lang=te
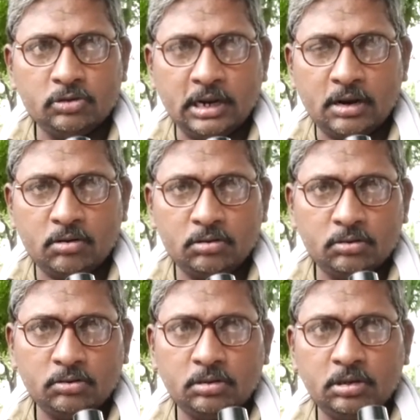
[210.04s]
రోజులు ఎలా
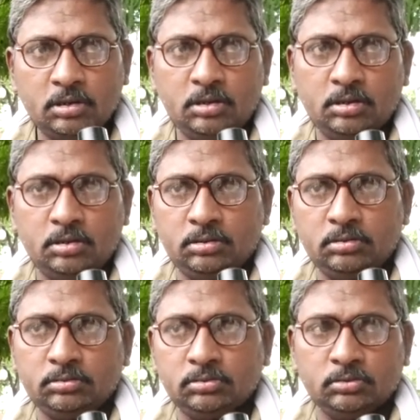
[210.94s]
ఉండదో అని
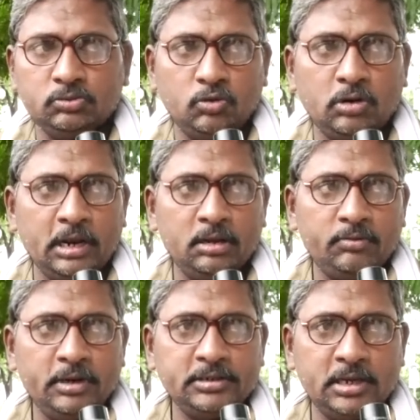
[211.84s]
చూడాలి
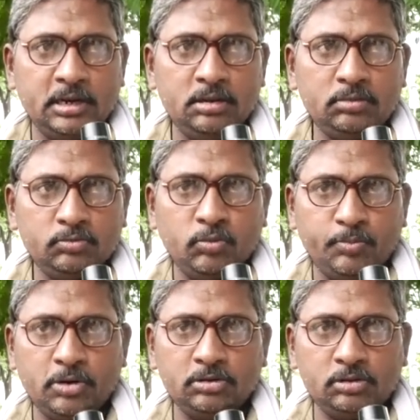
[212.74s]
ఇంక వెయిట్ చేయాలి
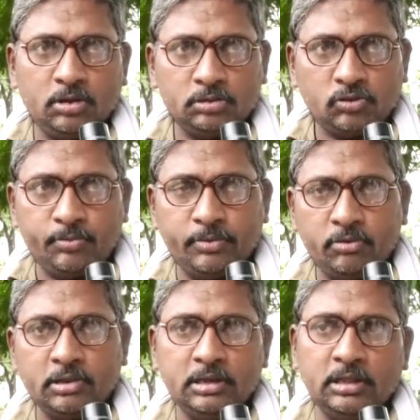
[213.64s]
ముప్పై రోజులు స్వల్ప
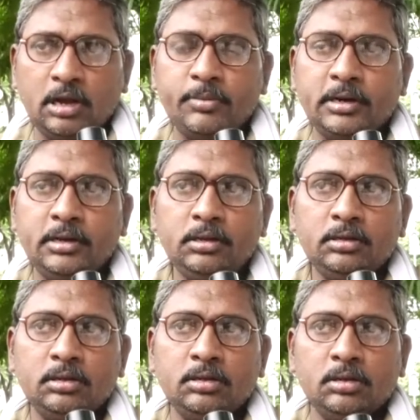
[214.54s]
వ్యవధి అయింది కాబట్టి
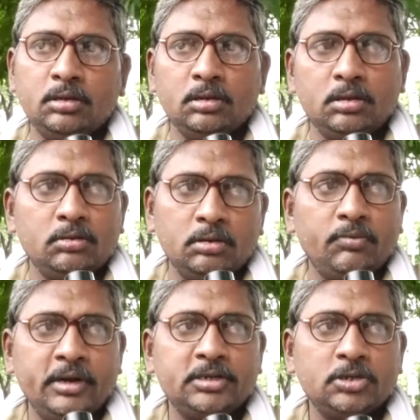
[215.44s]

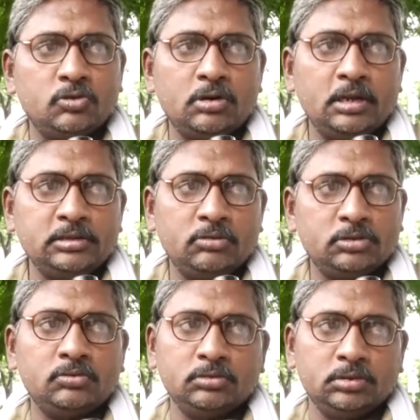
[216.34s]
ఇంక వెయిట్ చేసి చూడాల్సిన
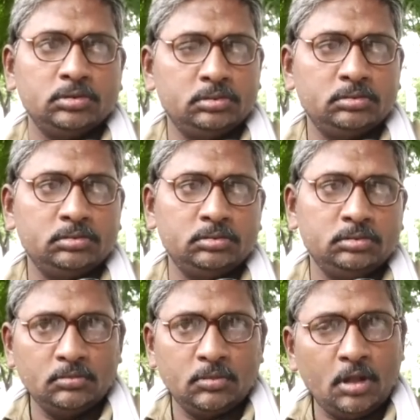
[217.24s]
అవసరం ఉంది
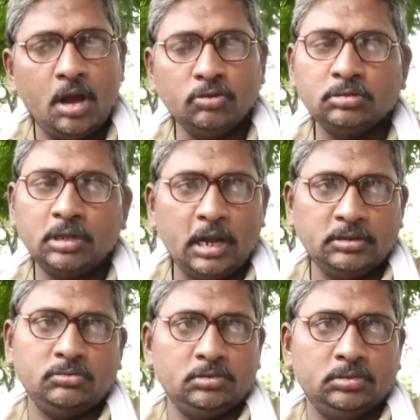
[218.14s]
అవుతుందని
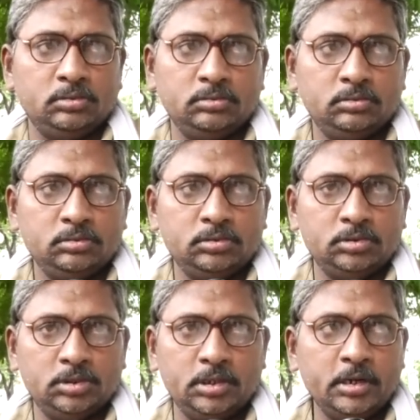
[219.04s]
ఆశ
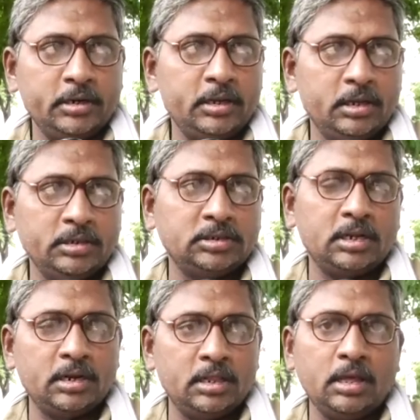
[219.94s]
ఎందుకంటే
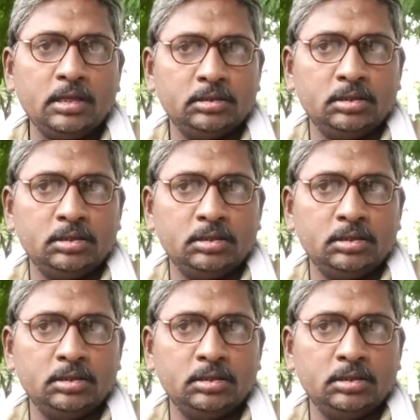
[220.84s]
యంగ్స్టర్ కదా